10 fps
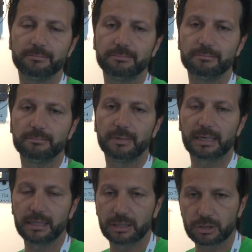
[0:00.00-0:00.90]
mm,
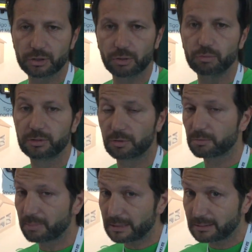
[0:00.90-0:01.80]
arricchisce
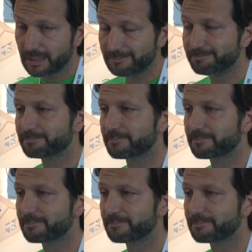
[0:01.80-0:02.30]
ulteriormente,